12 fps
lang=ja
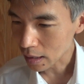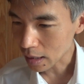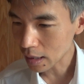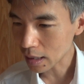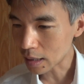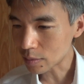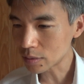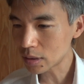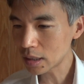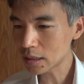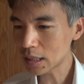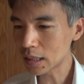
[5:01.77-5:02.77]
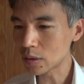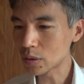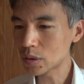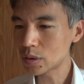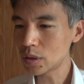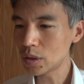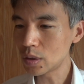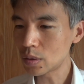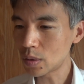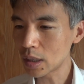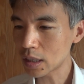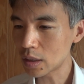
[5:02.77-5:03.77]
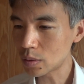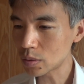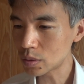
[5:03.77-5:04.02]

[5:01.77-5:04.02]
えー、覚醒剤の水溶液を